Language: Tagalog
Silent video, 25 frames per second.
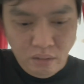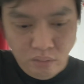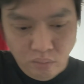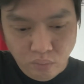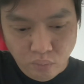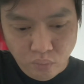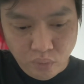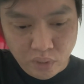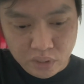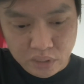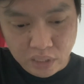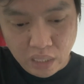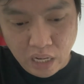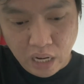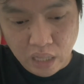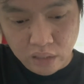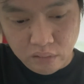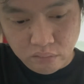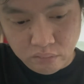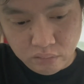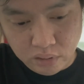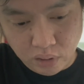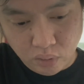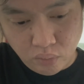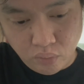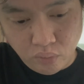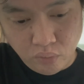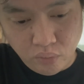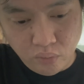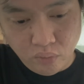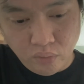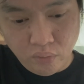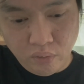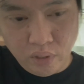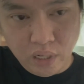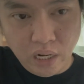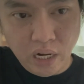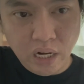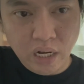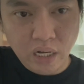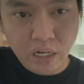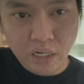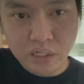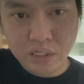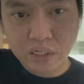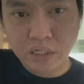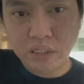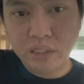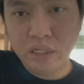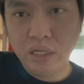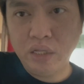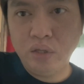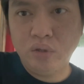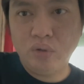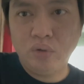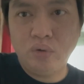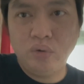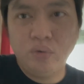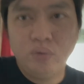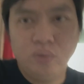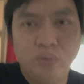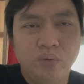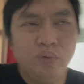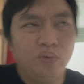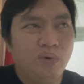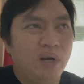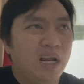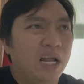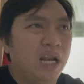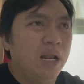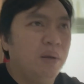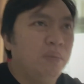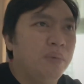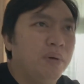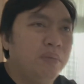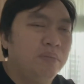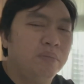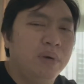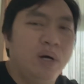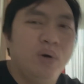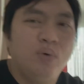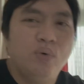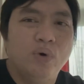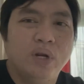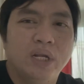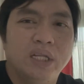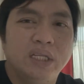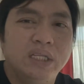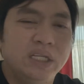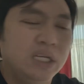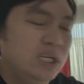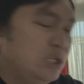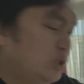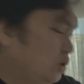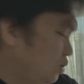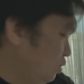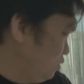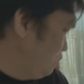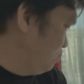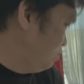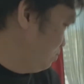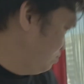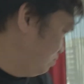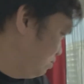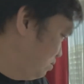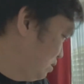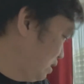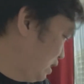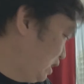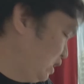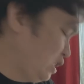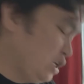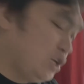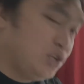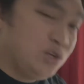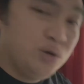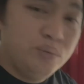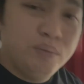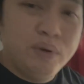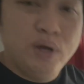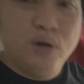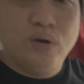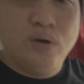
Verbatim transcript: wala sa lahat saan ko ilalagay siya dito wala namang bakuran dito kita nyo meron